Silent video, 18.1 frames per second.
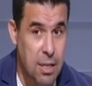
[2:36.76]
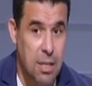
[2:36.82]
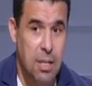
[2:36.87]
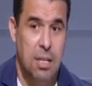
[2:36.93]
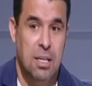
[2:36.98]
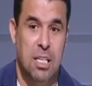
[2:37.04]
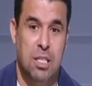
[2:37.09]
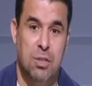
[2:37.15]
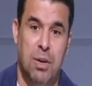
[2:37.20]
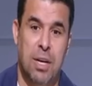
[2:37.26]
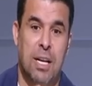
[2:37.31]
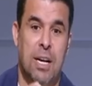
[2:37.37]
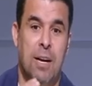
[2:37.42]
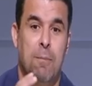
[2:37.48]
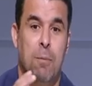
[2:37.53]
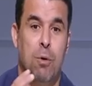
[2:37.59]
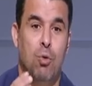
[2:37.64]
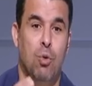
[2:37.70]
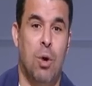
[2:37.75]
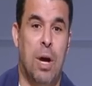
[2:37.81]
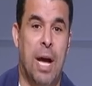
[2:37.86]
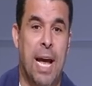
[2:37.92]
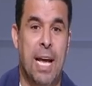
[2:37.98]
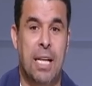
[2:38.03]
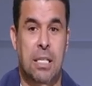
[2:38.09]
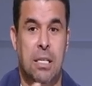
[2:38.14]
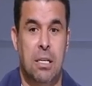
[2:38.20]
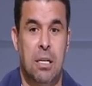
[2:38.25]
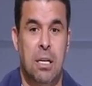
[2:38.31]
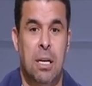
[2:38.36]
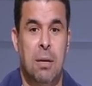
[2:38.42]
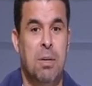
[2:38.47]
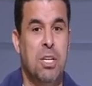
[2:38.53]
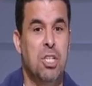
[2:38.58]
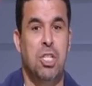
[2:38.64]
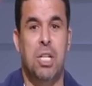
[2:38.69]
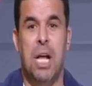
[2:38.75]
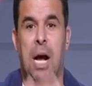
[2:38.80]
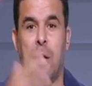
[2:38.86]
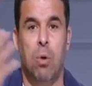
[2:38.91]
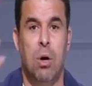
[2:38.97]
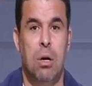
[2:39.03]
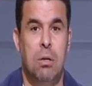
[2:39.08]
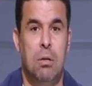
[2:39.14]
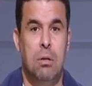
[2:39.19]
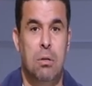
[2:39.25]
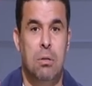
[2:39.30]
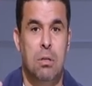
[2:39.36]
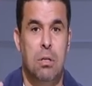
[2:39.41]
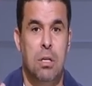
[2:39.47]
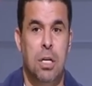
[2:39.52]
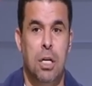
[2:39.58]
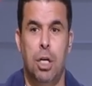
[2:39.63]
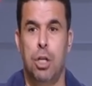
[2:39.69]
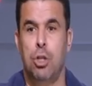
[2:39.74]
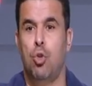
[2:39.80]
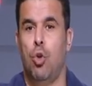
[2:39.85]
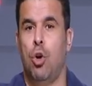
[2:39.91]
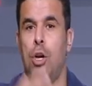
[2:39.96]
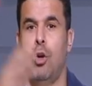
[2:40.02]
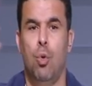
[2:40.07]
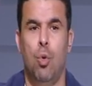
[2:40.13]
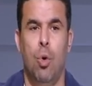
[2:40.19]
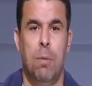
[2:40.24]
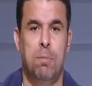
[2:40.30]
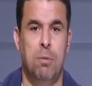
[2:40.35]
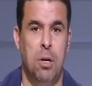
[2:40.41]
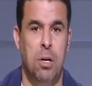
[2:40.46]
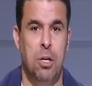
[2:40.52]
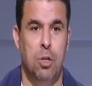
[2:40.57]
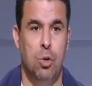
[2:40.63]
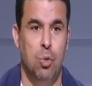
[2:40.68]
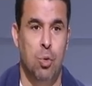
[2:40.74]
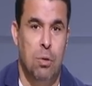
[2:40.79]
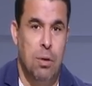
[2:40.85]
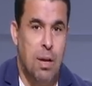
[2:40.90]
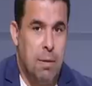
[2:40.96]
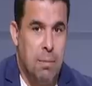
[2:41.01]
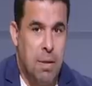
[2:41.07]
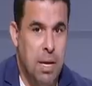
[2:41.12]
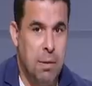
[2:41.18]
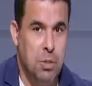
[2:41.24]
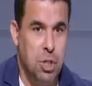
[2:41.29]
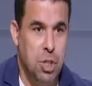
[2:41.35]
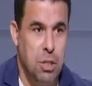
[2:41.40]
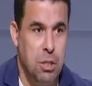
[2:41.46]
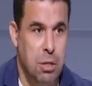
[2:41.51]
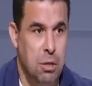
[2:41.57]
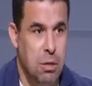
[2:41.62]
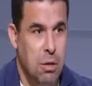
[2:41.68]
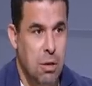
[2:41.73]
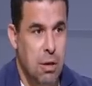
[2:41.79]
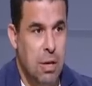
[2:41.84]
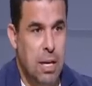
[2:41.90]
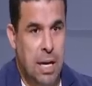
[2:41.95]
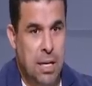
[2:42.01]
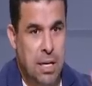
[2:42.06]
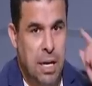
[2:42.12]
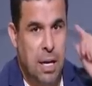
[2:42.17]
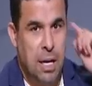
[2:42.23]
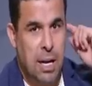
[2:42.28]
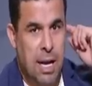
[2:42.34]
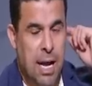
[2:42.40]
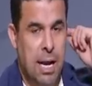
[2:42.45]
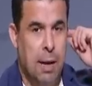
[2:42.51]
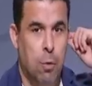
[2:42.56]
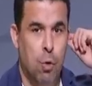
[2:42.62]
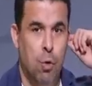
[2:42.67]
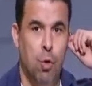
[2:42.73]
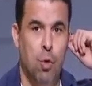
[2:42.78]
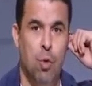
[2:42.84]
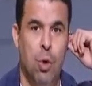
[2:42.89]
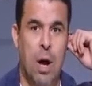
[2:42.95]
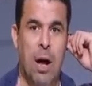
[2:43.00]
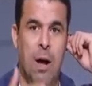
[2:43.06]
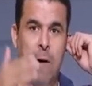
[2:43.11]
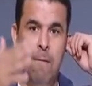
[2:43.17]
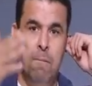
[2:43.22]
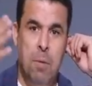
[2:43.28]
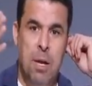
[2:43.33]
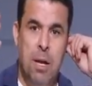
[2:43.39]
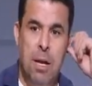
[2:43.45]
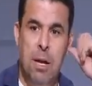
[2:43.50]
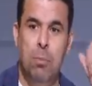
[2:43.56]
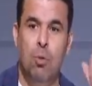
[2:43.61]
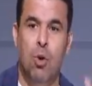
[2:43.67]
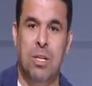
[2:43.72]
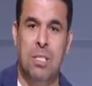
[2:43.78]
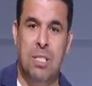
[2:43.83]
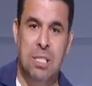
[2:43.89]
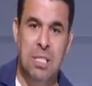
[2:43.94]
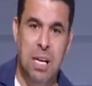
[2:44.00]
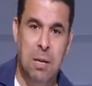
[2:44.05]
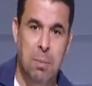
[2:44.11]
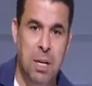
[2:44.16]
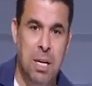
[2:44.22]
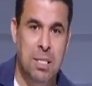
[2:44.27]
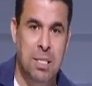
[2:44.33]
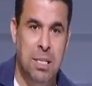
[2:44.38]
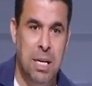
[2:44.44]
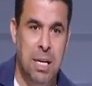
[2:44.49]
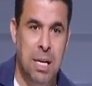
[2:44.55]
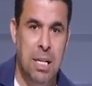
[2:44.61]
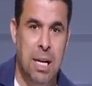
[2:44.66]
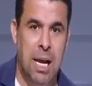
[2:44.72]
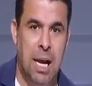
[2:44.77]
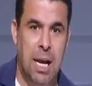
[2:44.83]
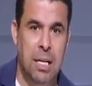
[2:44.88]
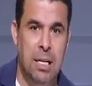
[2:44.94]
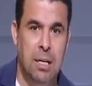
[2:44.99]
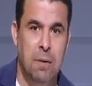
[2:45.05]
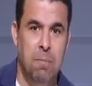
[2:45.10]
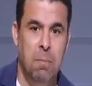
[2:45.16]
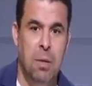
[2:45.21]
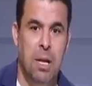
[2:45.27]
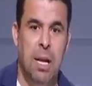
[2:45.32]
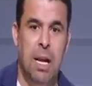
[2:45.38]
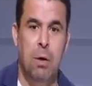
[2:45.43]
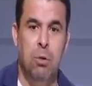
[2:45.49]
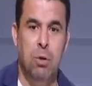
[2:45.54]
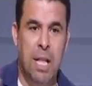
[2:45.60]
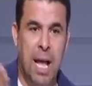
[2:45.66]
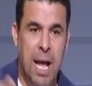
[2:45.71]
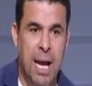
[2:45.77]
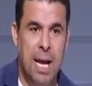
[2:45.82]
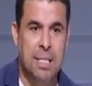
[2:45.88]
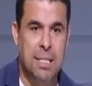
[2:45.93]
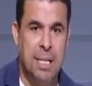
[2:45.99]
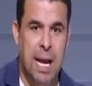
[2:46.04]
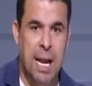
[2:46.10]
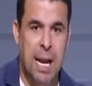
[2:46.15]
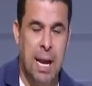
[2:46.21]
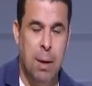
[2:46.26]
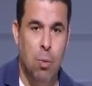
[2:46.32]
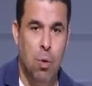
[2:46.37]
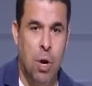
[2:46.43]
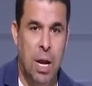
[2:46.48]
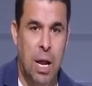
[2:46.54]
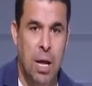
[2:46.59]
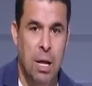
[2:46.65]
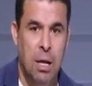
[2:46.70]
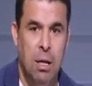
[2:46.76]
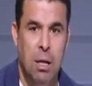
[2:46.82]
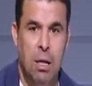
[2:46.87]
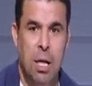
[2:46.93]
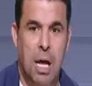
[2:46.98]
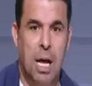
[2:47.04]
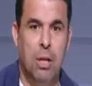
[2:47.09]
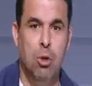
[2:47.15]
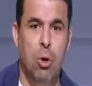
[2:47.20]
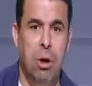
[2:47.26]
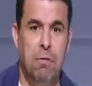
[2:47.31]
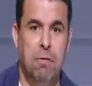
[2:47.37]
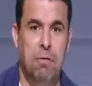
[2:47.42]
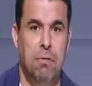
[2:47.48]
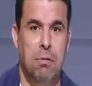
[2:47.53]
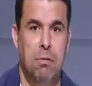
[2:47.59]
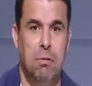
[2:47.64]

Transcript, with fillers: الناس فاكره الموضوع عادي انا ماليش دعوه ايه انتوا حلوها بطريقتكم لا ما هي مش كده يعني آه، انا بقول لكم اه مؤسسه كبيره زي النادي الاهلي لو اتحجز على اموالها هتقف